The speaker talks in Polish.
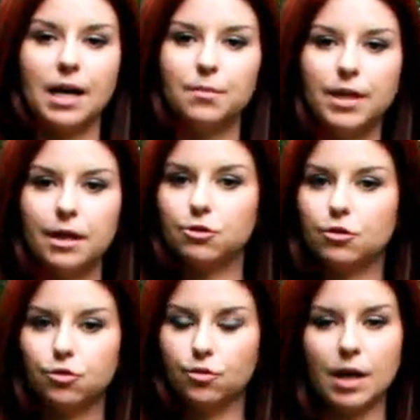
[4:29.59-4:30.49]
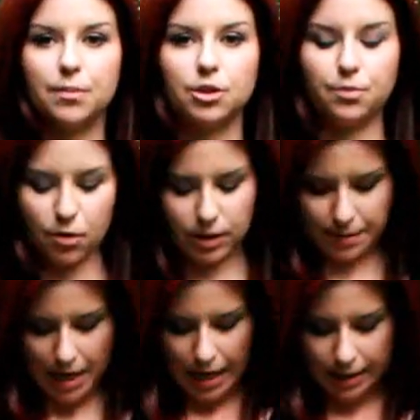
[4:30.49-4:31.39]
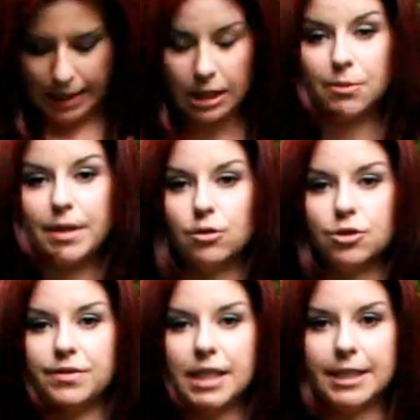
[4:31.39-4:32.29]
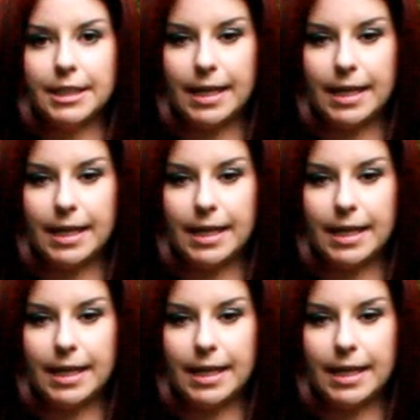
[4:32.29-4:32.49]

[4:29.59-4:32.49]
albo jakąś koszulkę pod spodem i także ma dość wielki